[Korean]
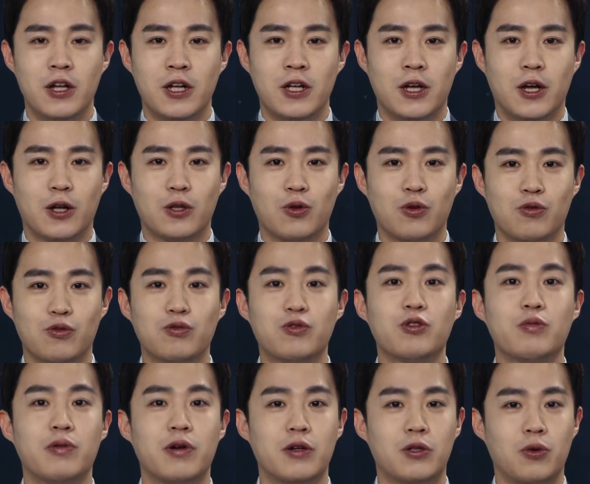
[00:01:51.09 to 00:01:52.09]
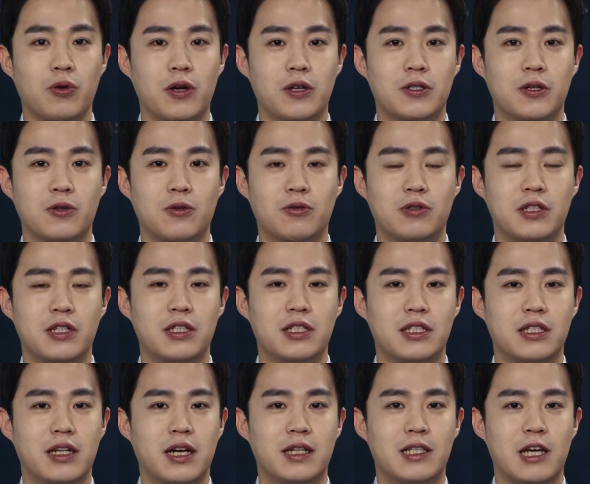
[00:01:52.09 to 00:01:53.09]
어, 또 유튜브를 통해서도
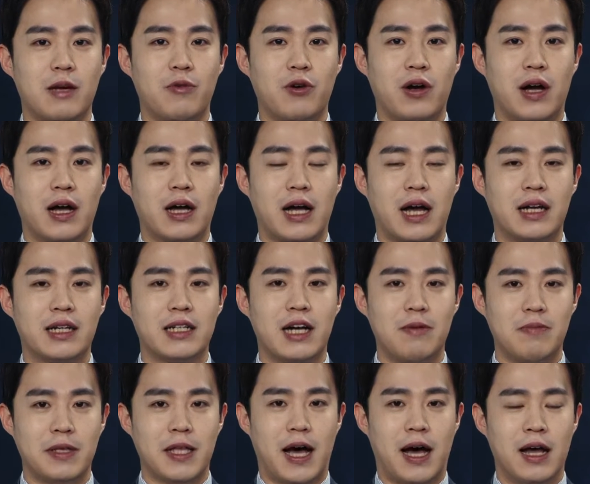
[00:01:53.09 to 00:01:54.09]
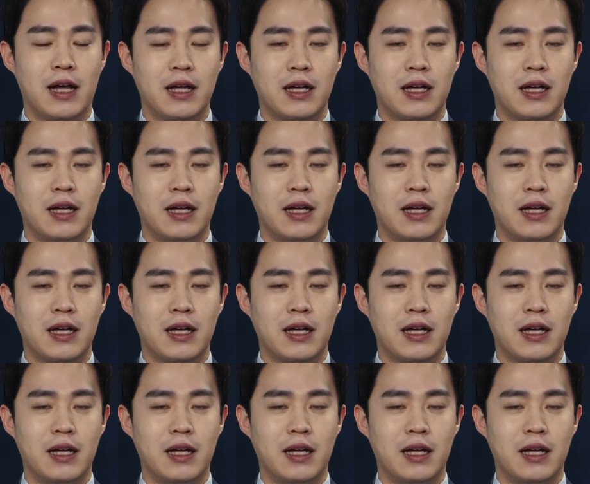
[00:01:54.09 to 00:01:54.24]
실시간 참여가 가능합니다.